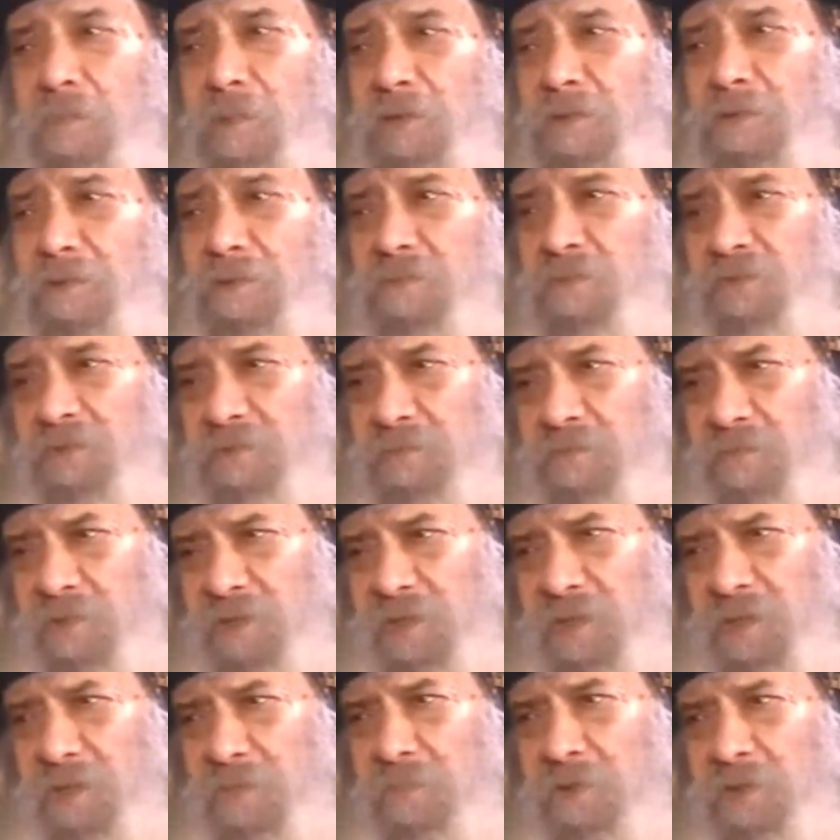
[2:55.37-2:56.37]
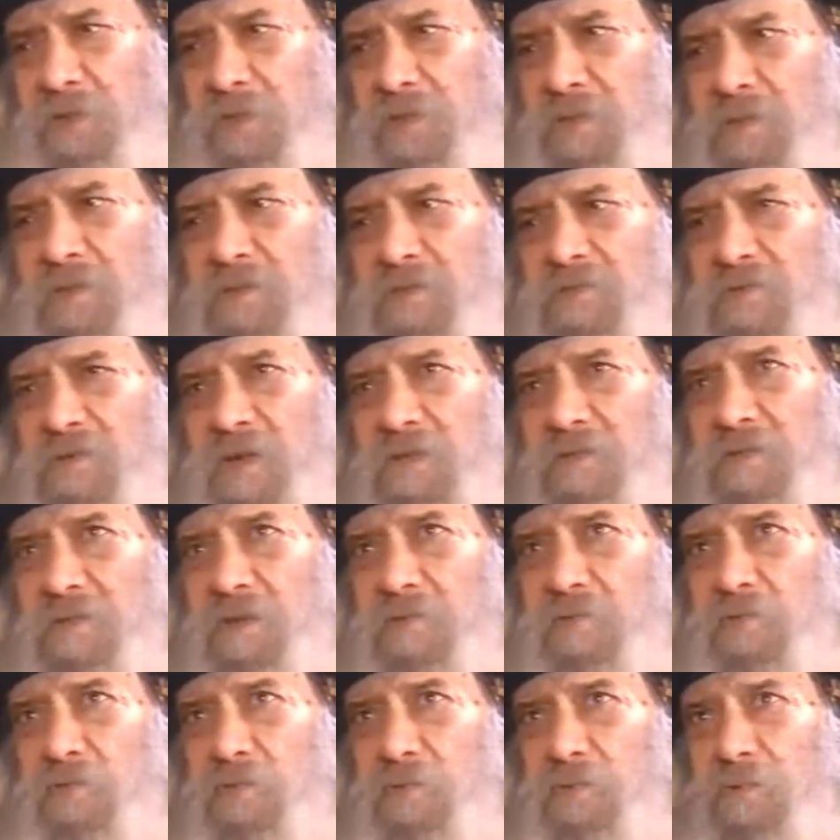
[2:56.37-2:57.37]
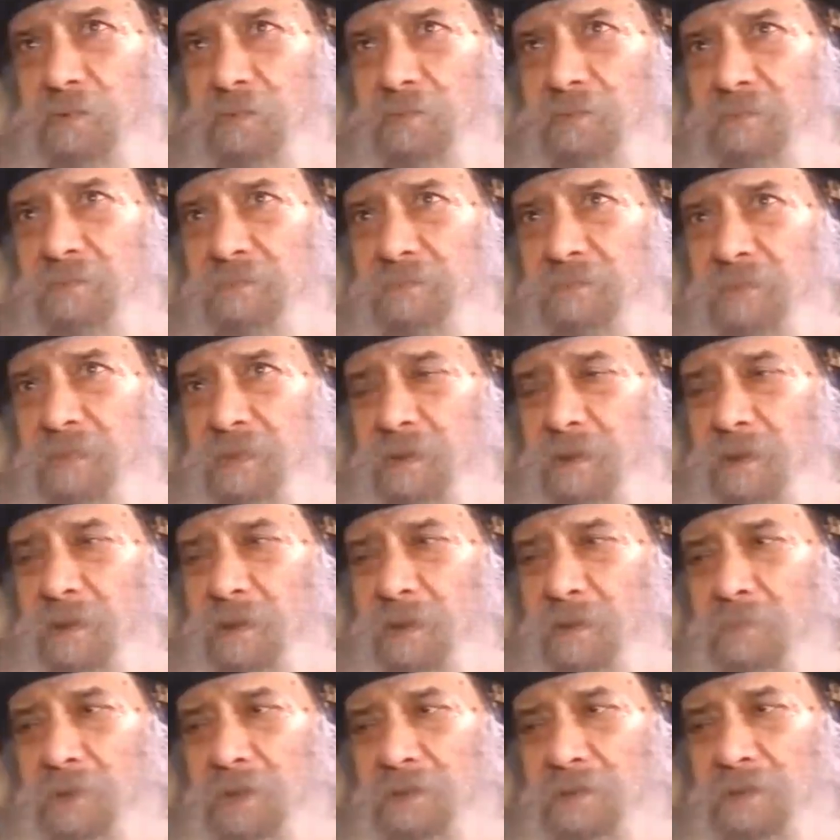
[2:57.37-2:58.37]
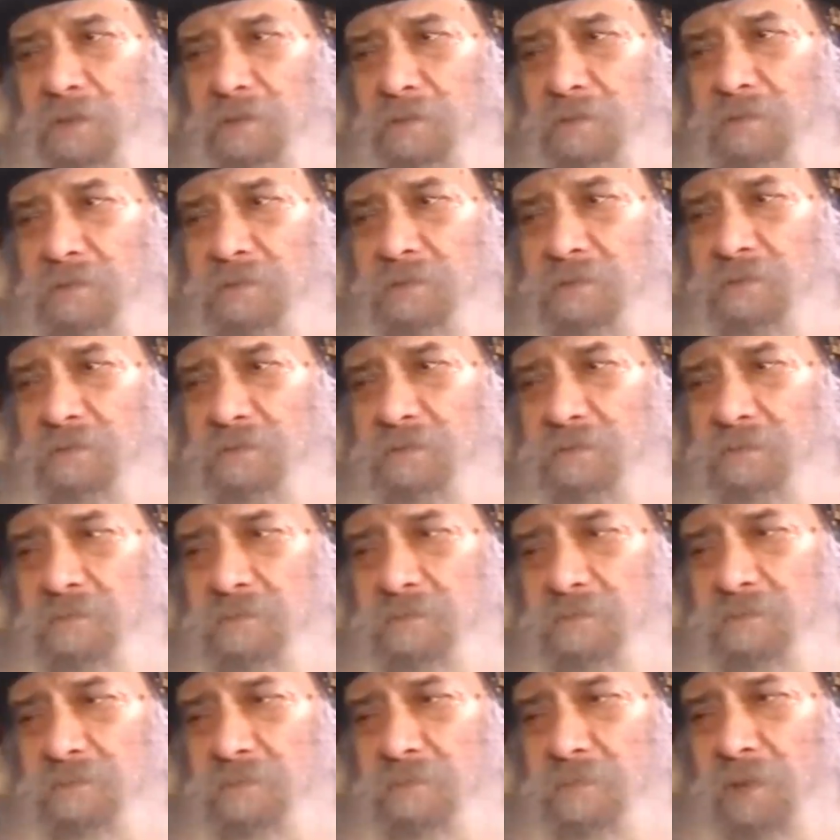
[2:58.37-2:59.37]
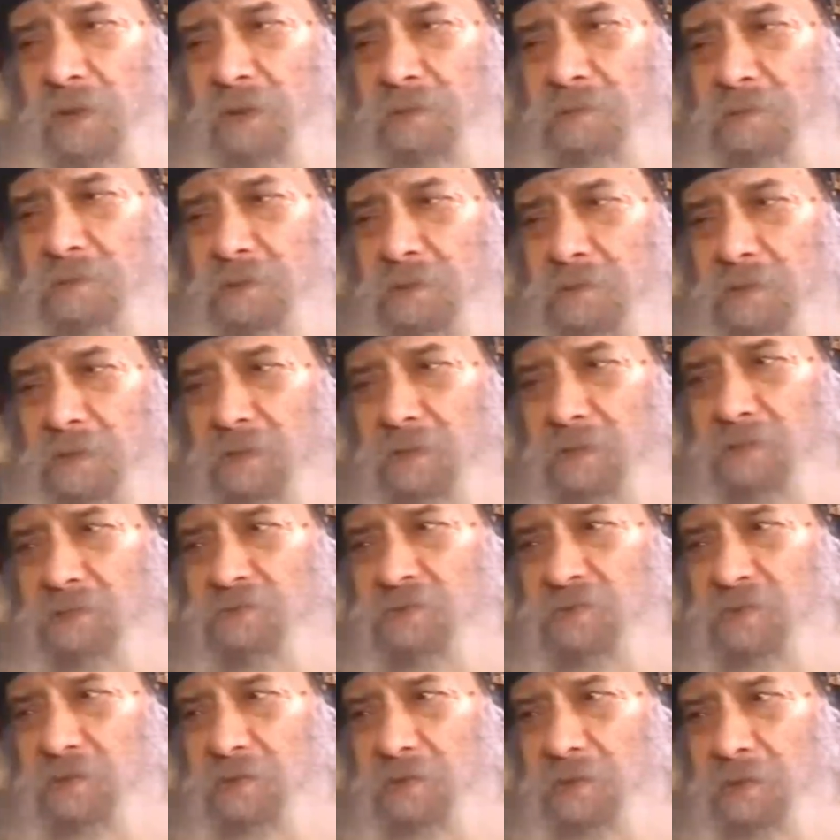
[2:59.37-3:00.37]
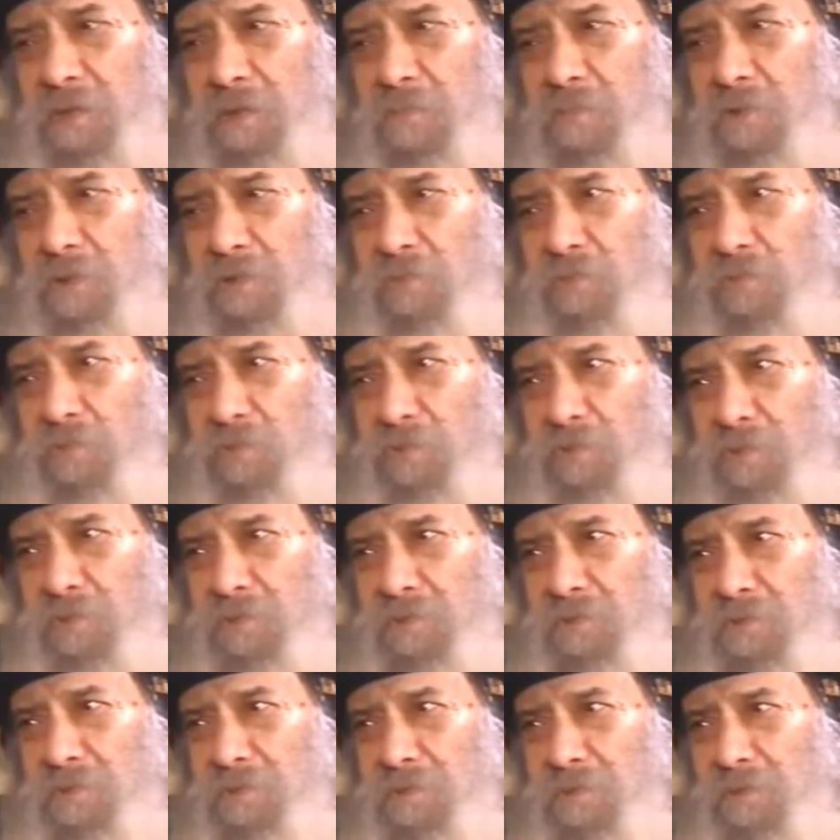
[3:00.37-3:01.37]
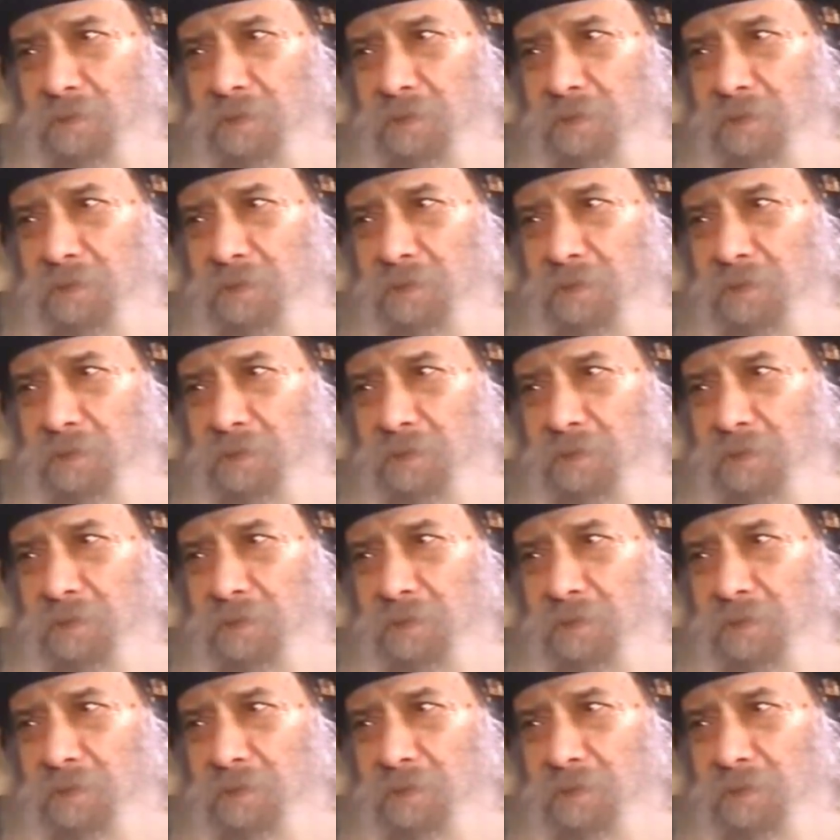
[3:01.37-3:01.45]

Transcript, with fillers: أمض في بالأربعين لسعد غلول أمضت بعد الرئيس الأربعون